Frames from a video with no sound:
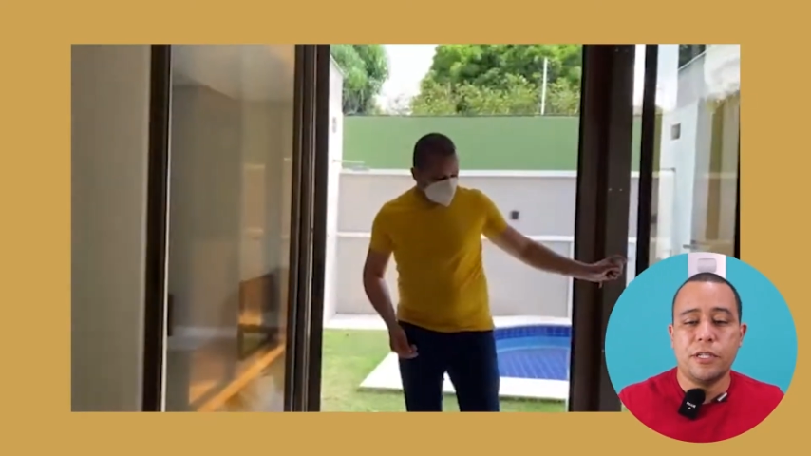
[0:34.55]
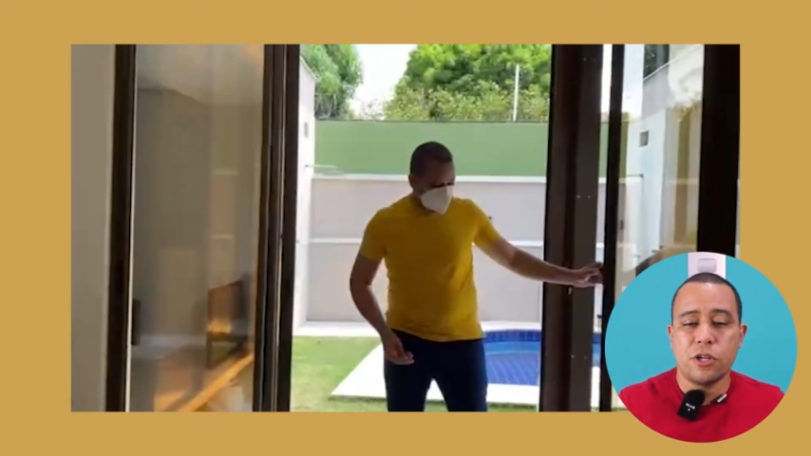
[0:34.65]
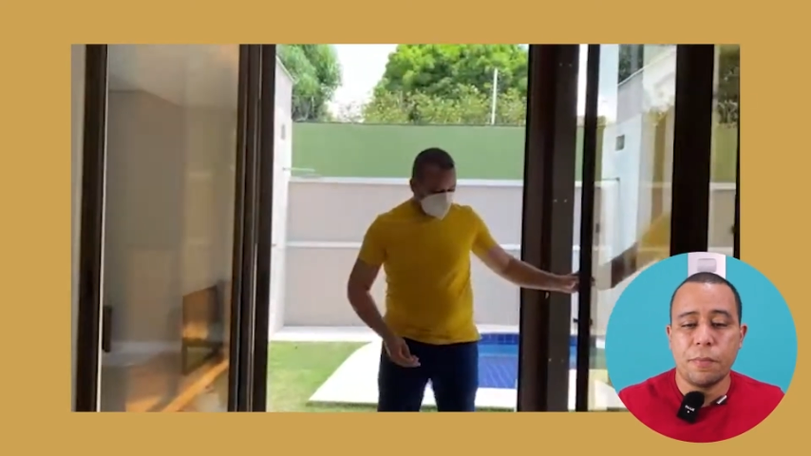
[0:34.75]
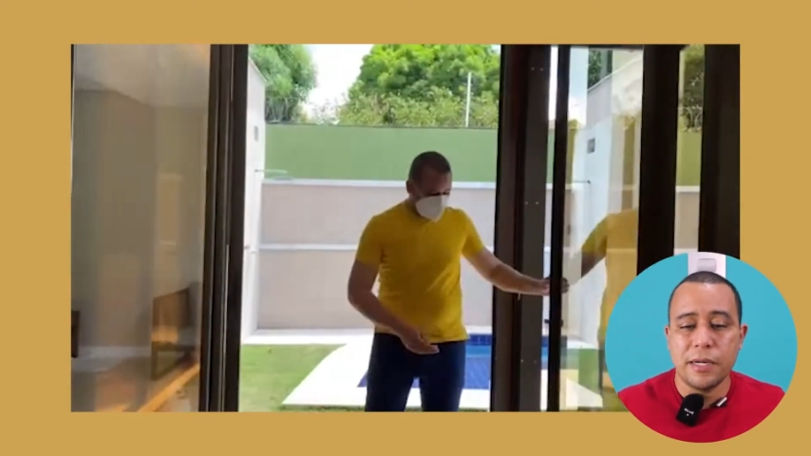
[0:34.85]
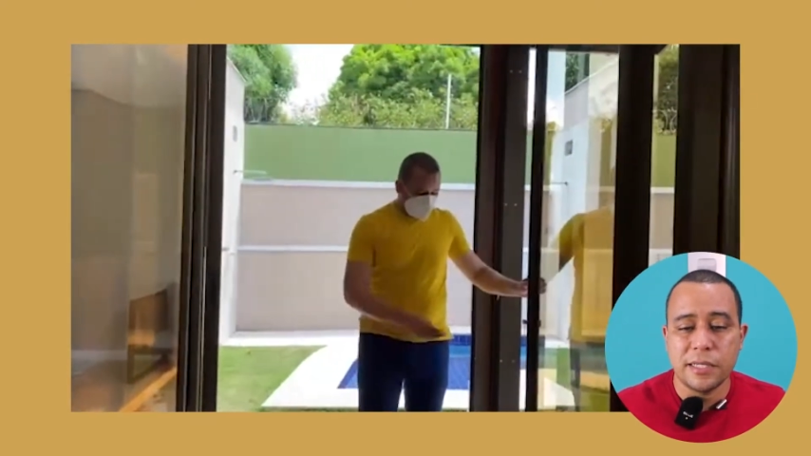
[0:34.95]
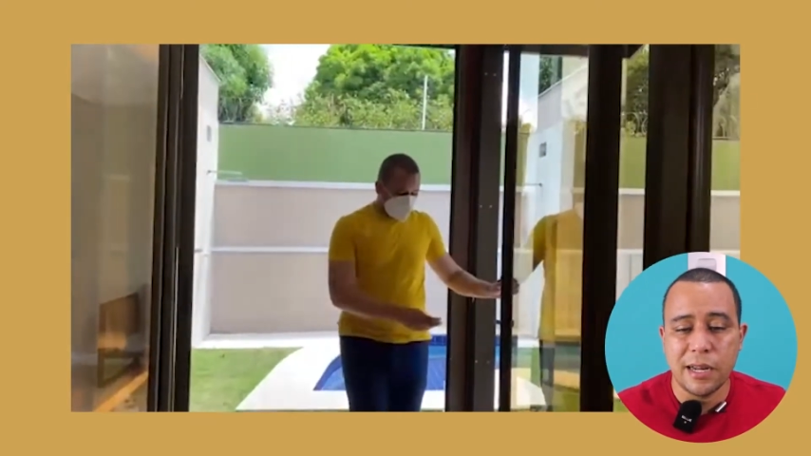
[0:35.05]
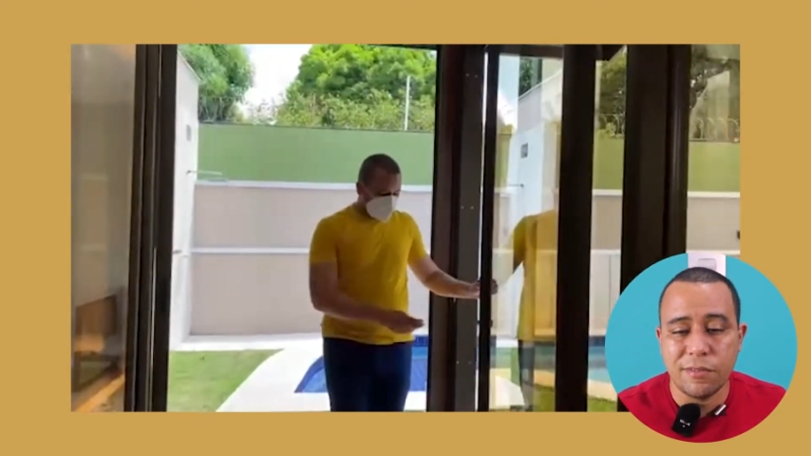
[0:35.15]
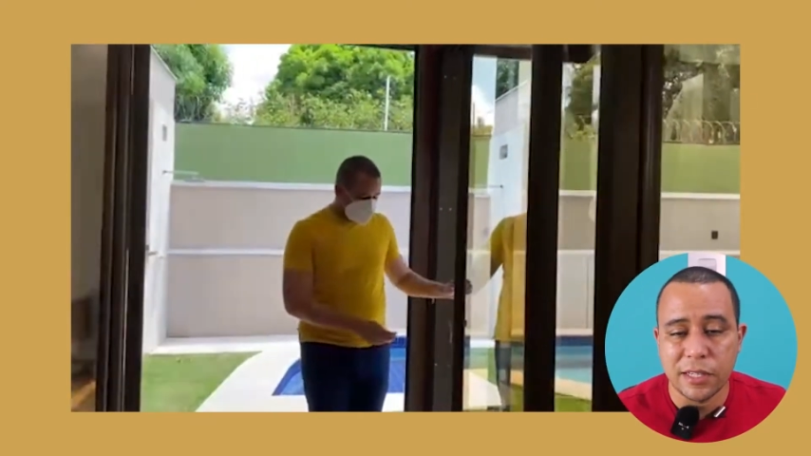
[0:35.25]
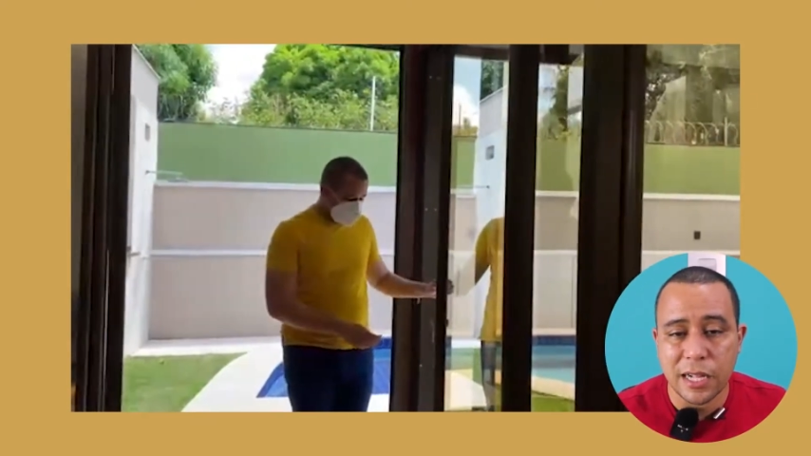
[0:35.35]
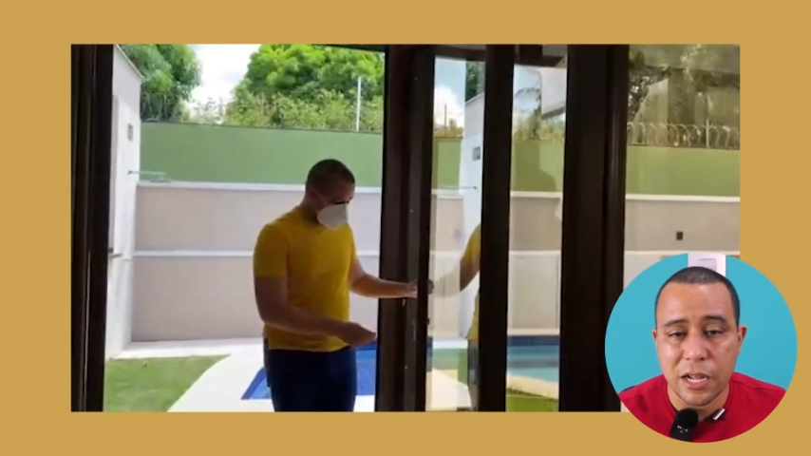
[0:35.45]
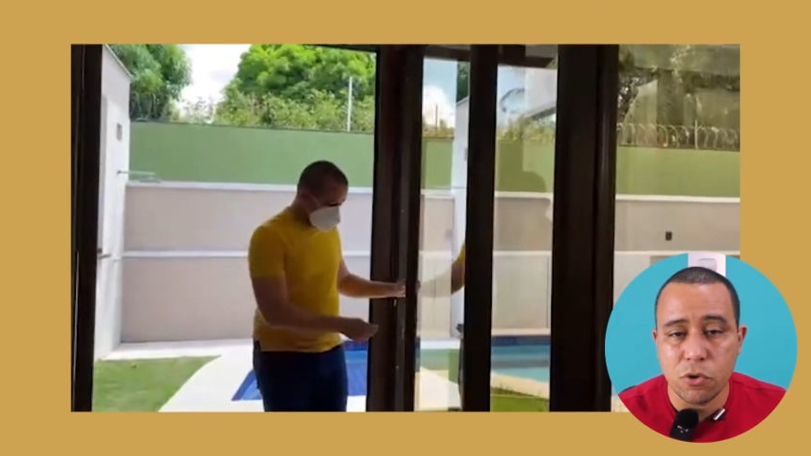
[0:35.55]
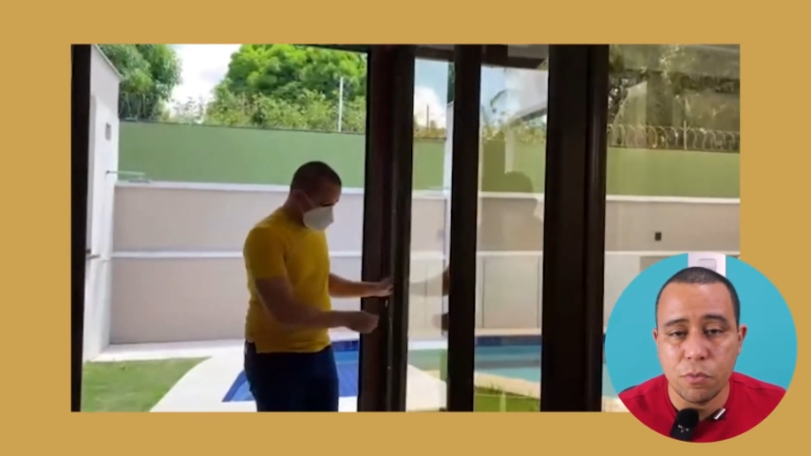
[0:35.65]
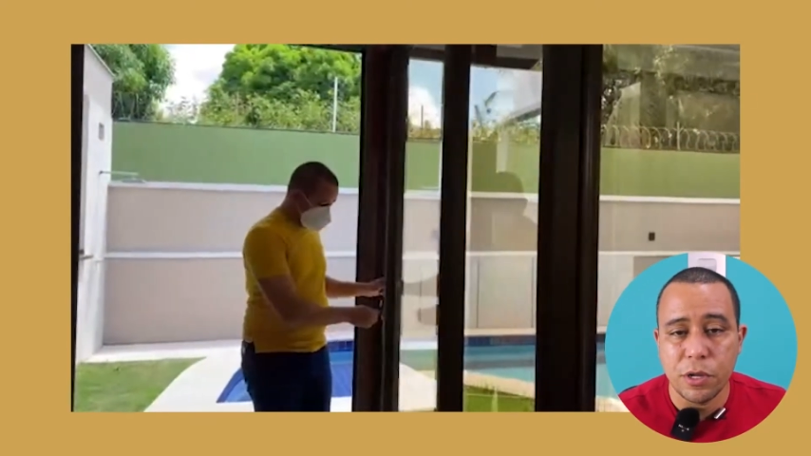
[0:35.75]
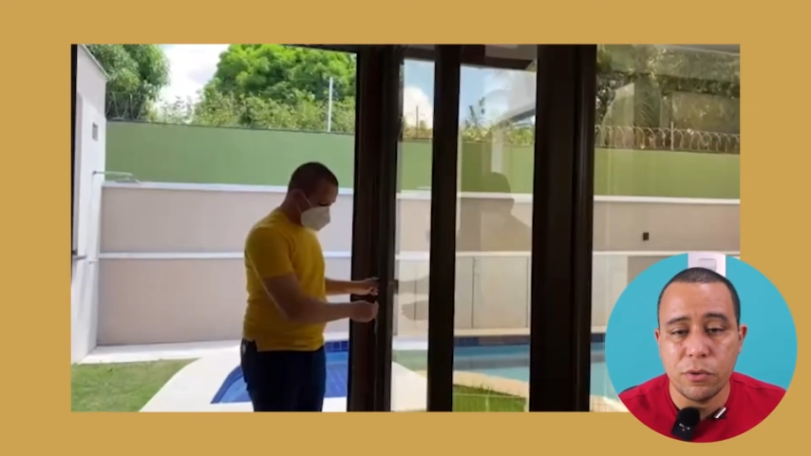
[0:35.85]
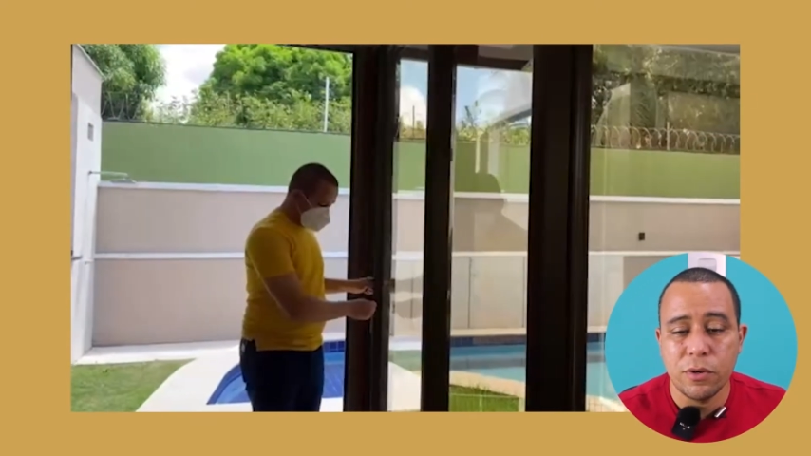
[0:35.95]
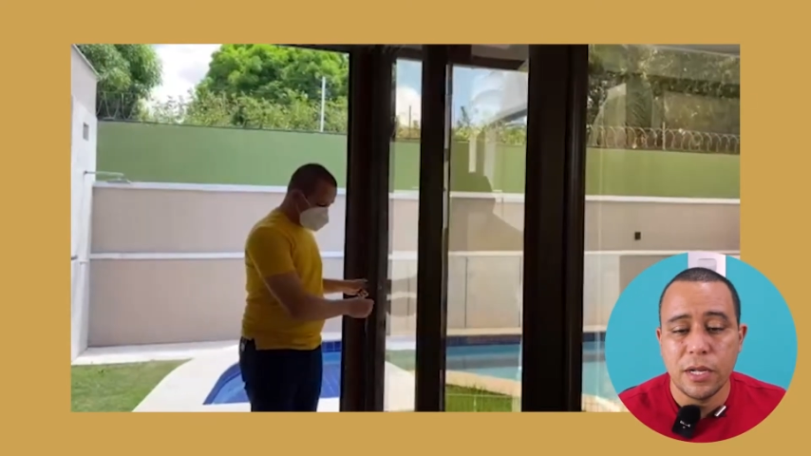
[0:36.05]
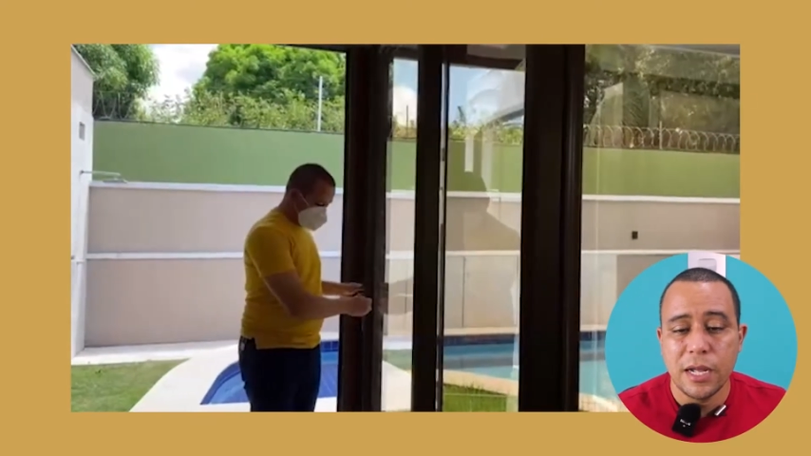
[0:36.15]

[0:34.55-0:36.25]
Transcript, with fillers: só para ele se levantar e comeu.